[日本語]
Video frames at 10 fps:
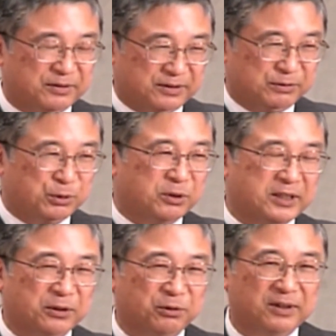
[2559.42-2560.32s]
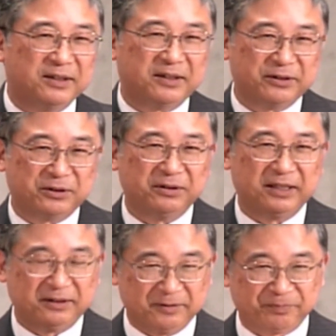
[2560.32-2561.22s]
不動産との間ね進んで
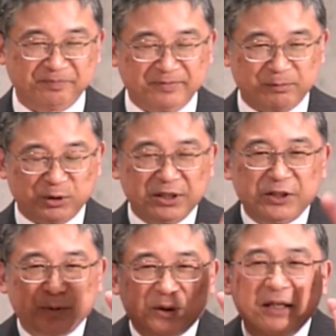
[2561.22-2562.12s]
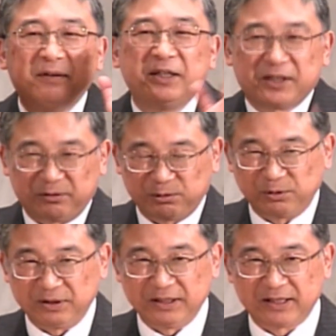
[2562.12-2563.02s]
もう日にちも決定したのこの
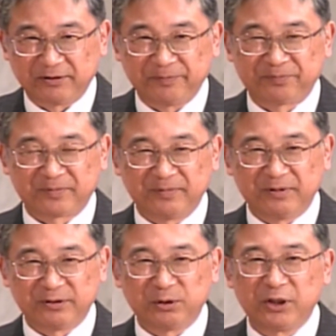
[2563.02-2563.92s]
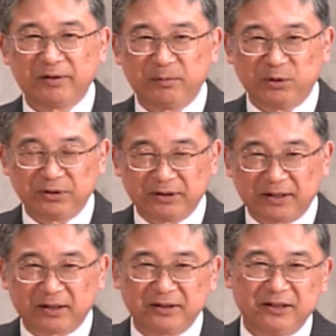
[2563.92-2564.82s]
日にやるその日はもう田
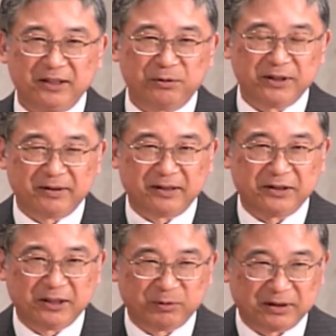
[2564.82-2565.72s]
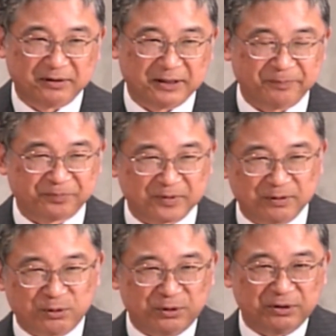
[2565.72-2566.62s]
中先生米沢から来てもらって
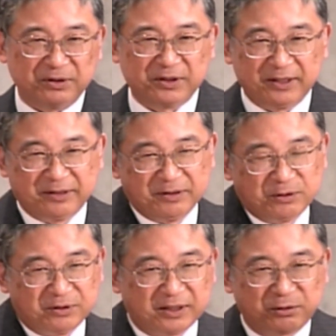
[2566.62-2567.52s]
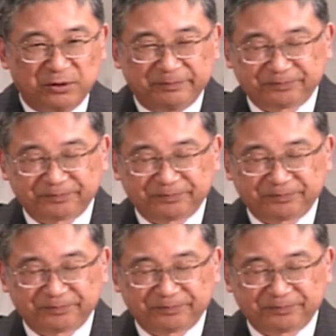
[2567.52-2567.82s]
こういうふうにしてねいろんなこ